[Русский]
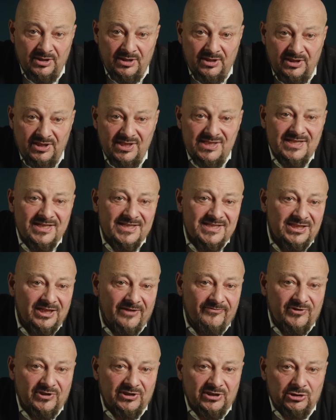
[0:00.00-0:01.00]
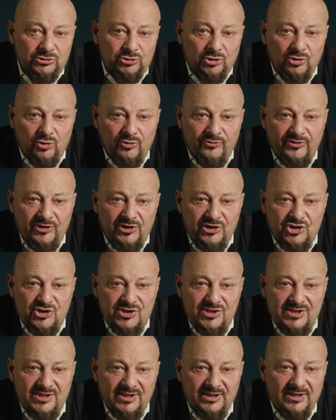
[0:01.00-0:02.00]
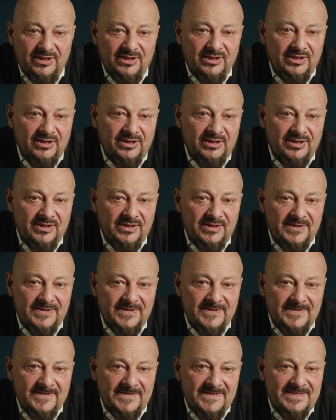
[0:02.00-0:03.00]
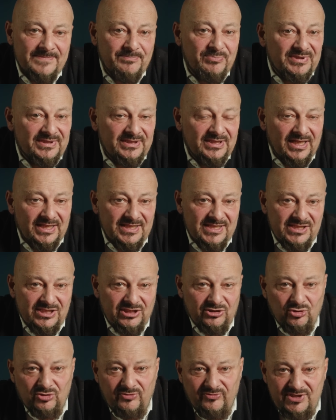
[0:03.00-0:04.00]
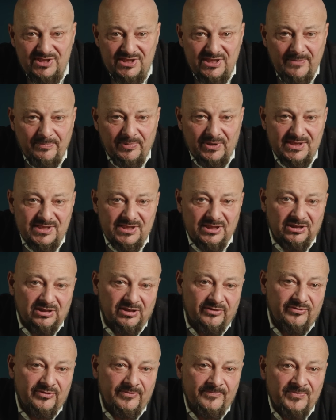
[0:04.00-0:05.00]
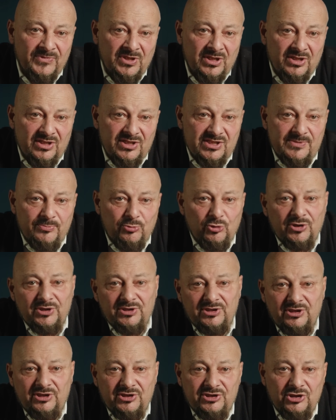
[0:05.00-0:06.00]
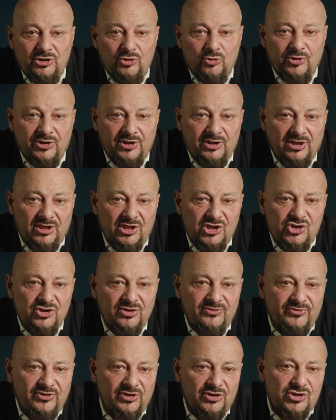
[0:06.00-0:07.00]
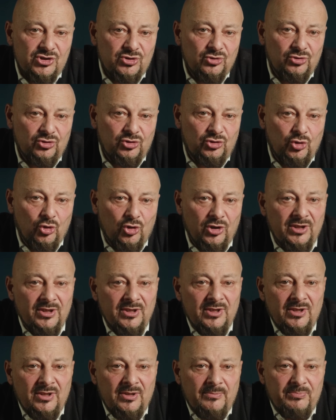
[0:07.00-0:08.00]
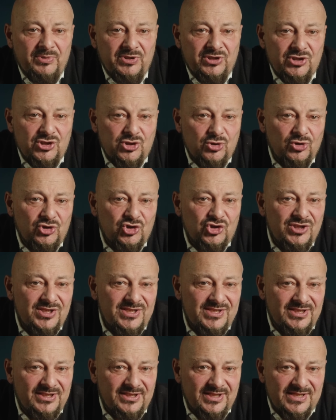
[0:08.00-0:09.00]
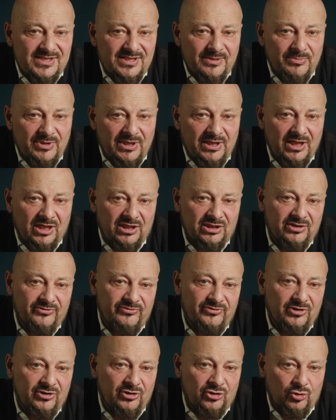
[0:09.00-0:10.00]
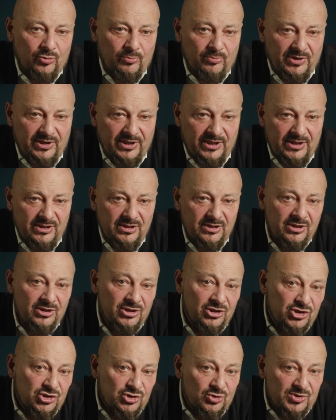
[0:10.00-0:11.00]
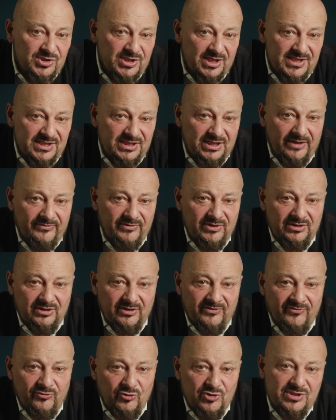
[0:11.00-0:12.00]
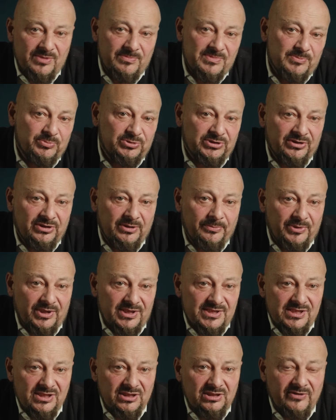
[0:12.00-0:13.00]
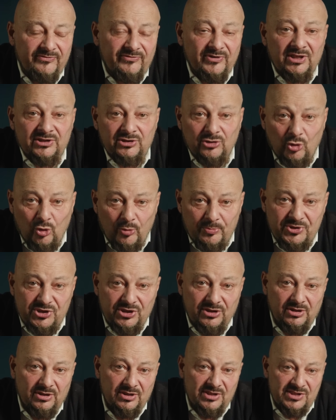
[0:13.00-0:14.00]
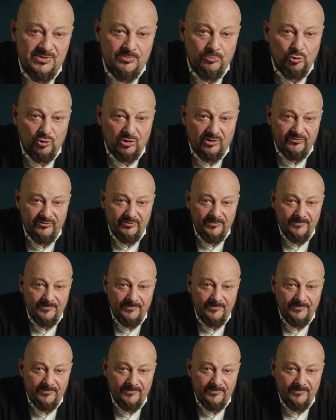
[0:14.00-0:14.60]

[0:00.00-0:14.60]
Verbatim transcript: Если ставка налога увеличится э, с 15 до 20 процентов, сборы этой категории граждан вырастут до 560 миллиардов рублей, что составит 8,5% от общих сборов.